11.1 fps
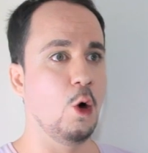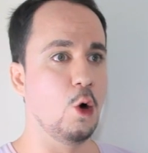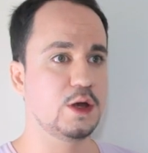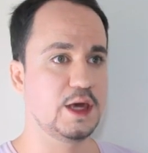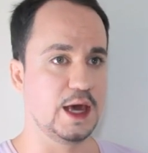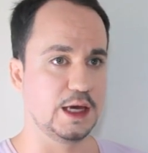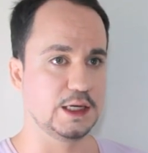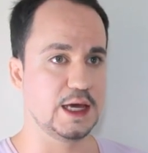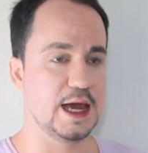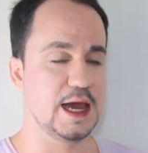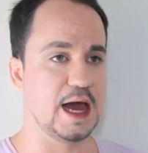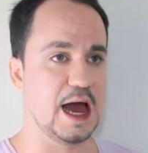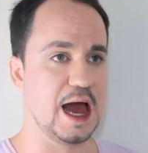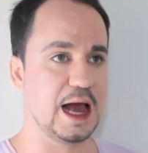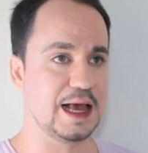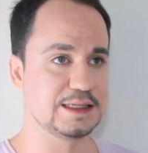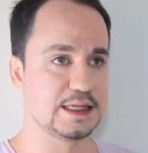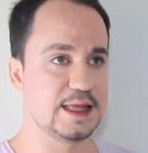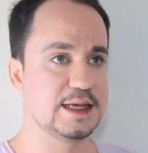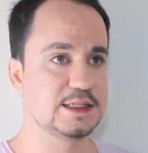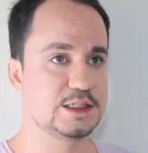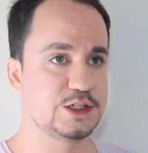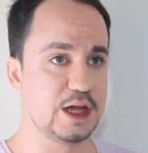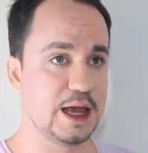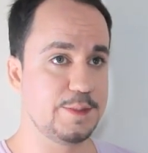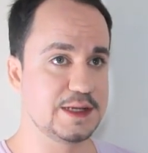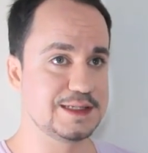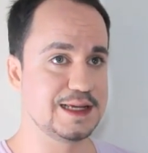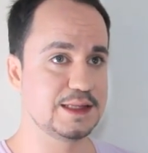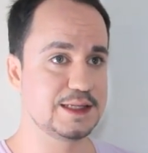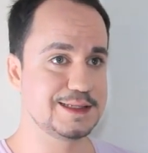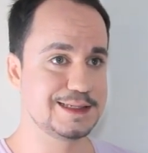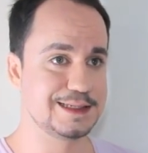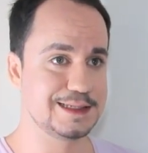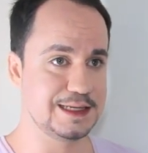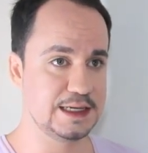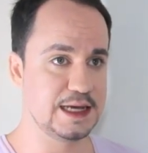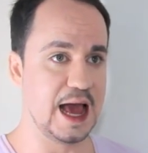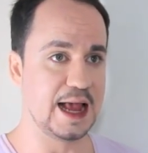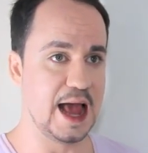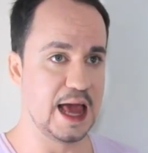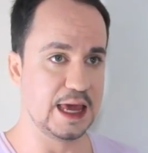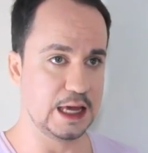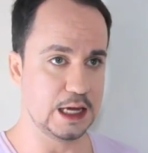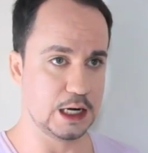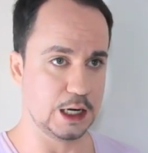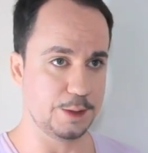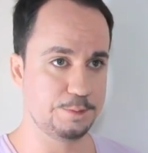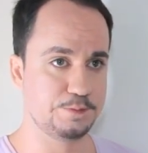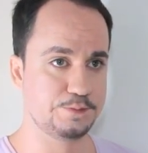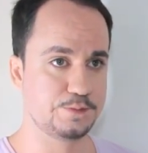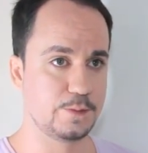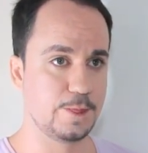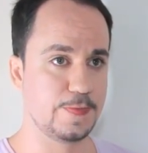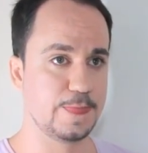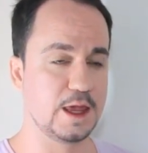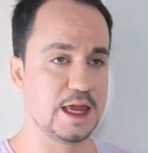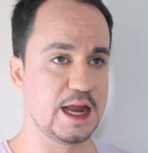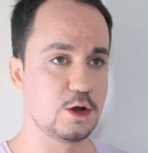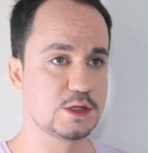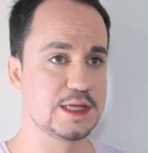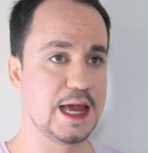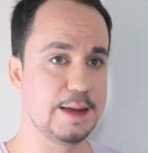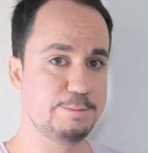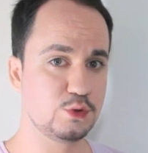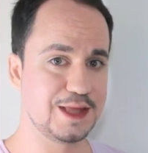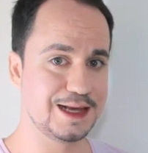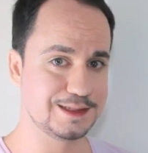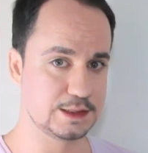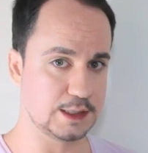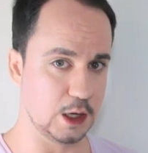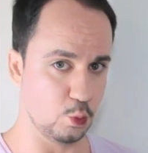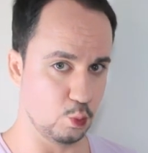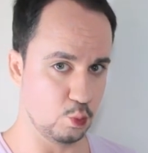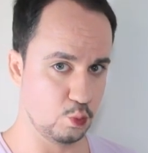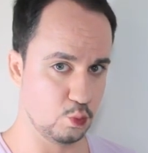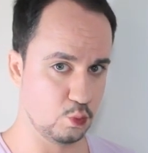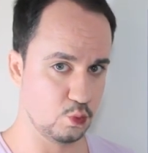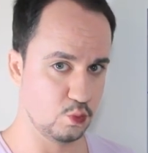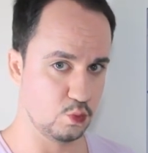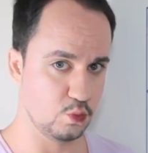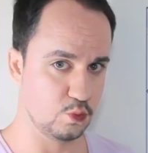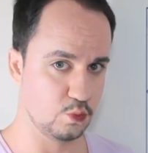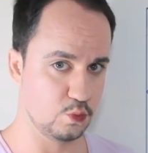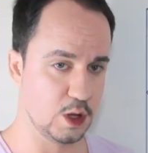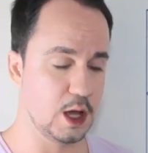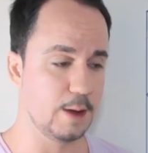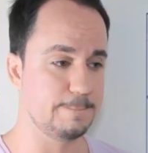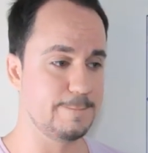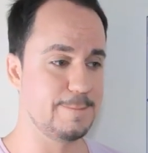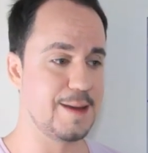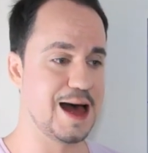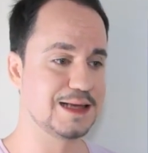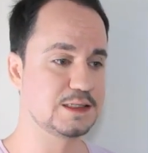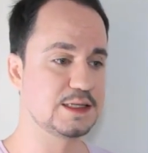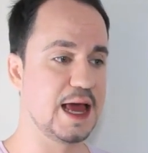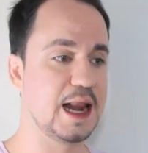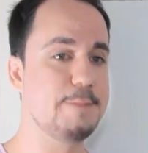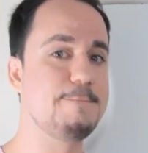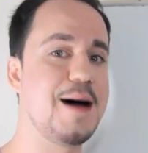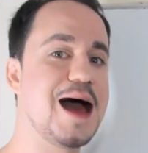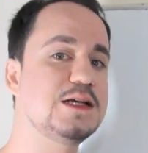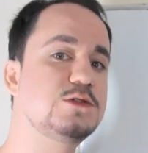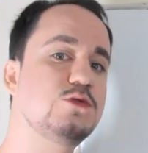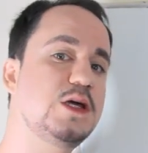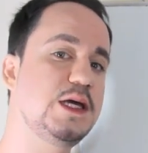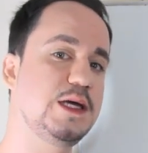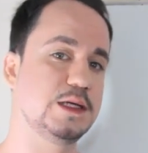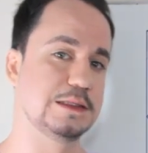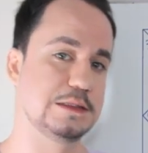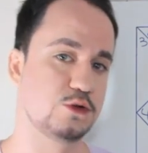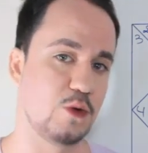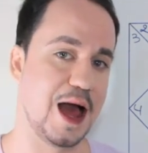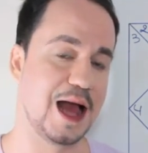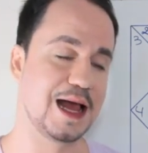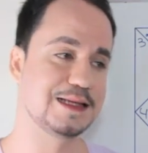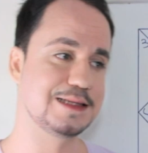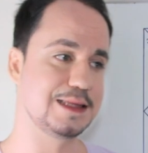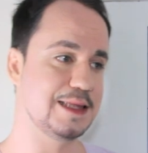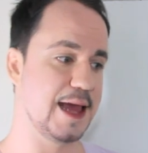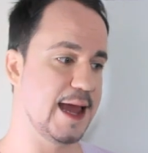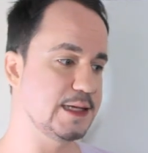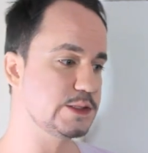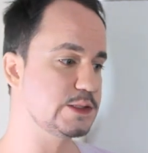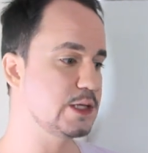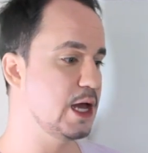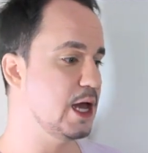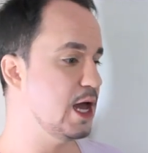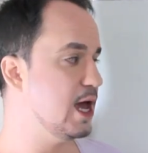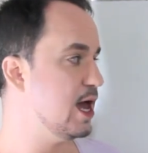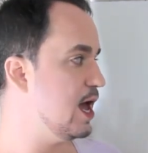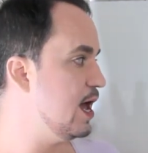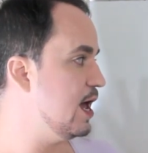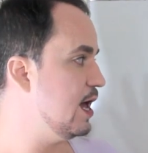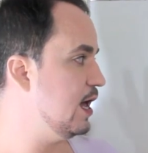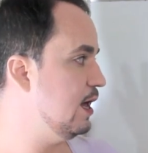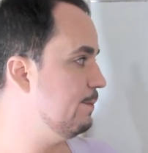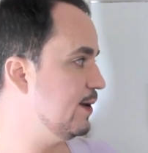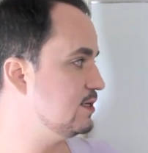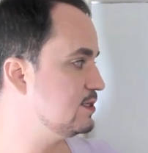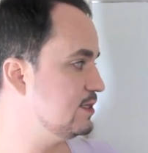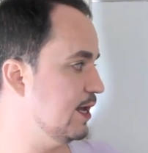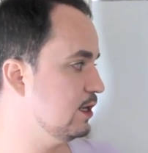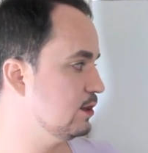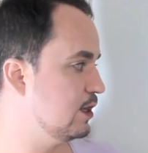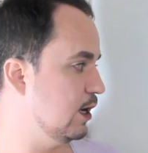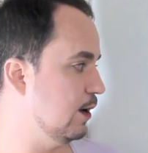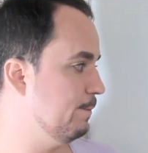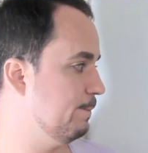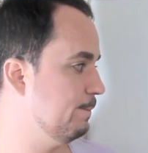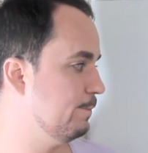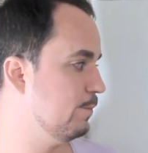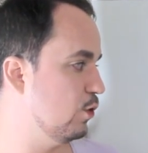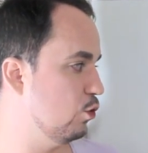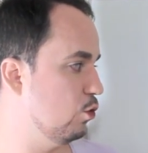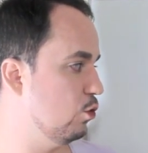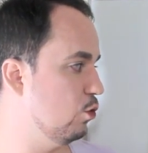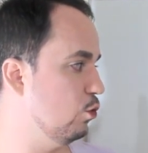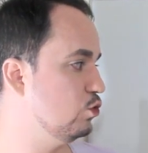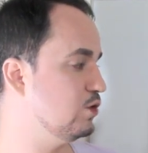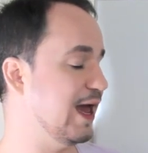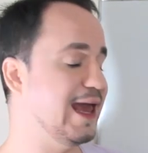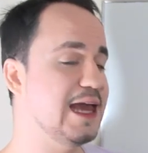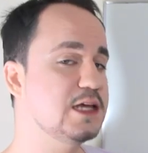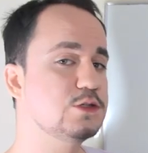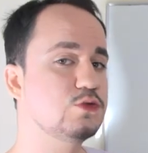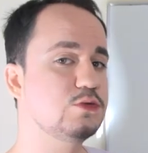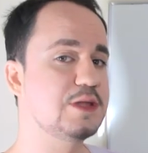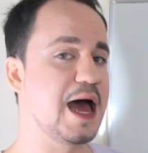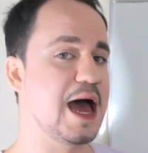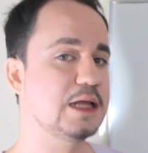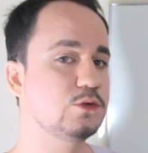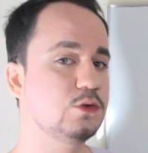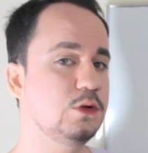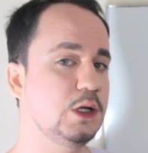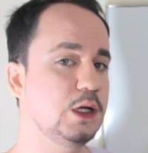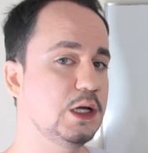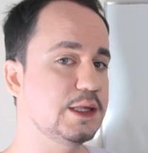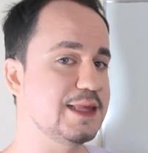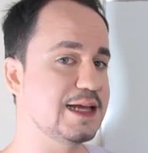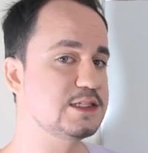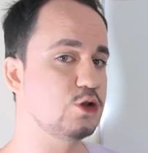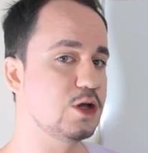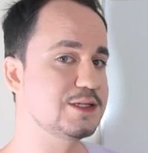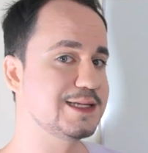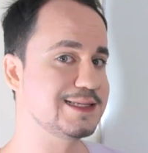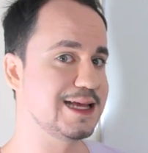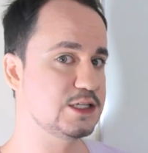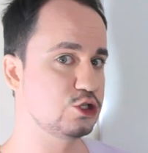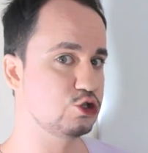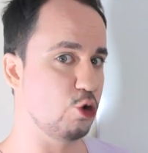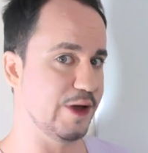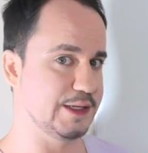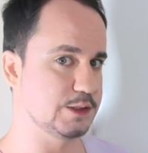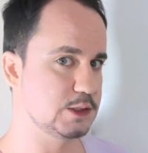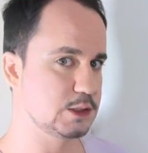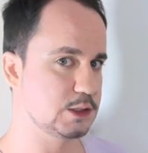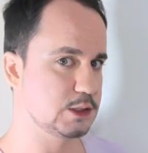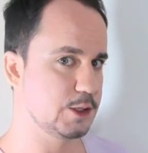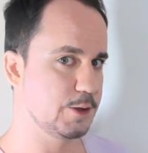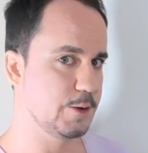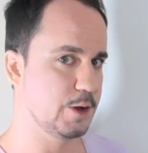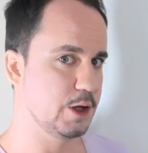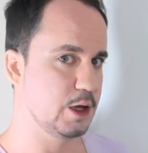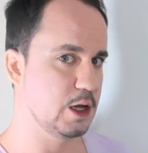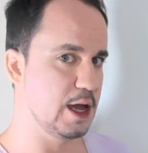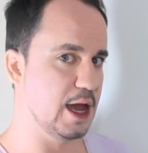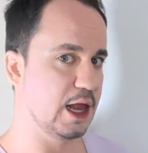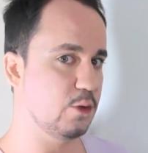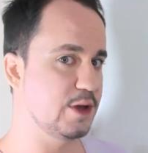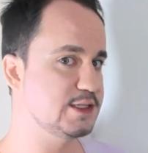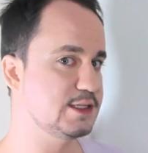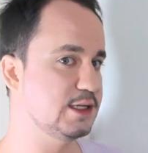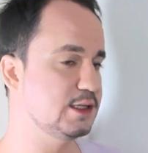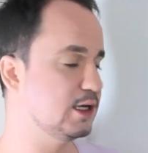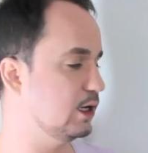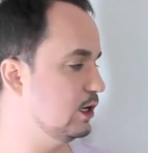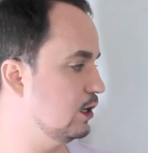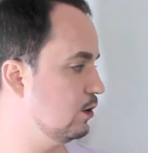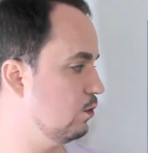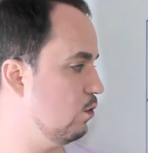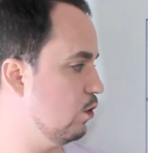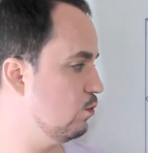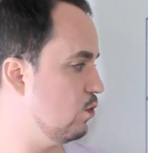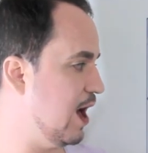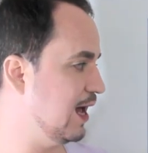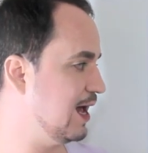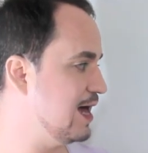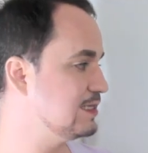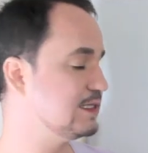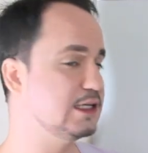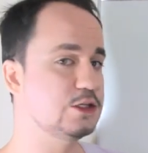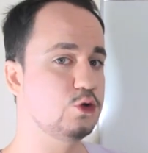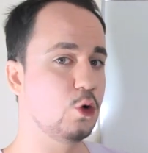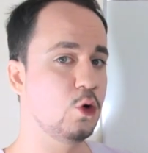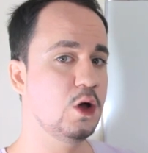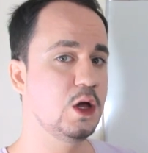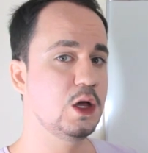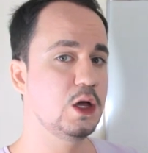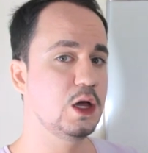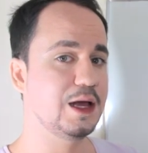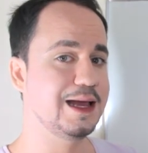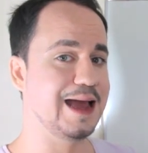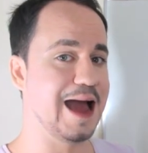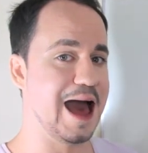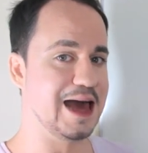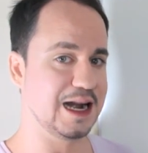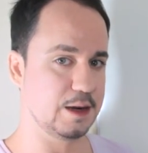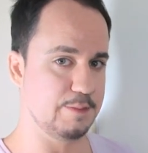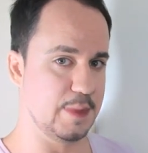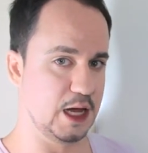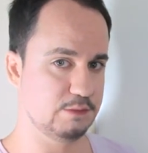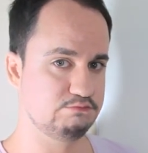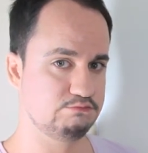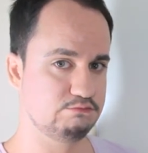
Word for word: Ok, a casa 10 representa sim a carreira e a nossa reputação. Mas ela é mais do que isso. A casa 10 representa o resultado das nossas ações. Ela é conhecida como a casa do karma.